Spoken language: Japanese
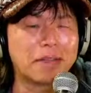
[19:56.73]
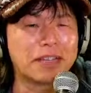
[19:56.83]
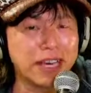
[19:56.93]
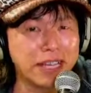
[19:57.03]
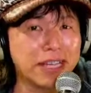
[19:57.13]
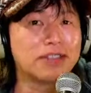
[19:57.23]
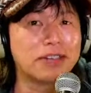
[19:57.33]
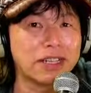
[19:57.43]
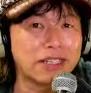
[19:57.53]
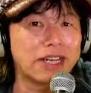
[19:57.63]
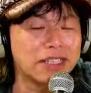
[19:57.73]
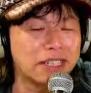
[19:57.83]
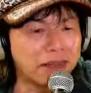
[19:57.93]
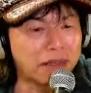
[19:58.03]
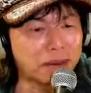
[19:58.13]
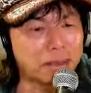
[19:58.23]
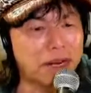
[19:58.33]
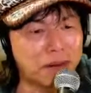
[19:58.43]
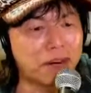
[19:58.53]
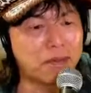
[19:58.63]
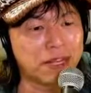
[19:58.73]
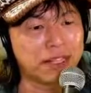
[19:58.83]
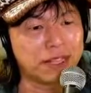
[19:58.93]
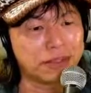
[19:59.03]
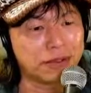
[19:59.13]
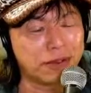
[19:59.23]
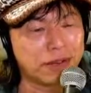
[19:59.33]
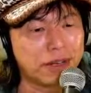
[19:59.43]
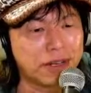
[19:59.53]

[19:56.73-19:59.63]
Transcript: まあ大体そんな感じでね、ペラペラのもんやったら、その、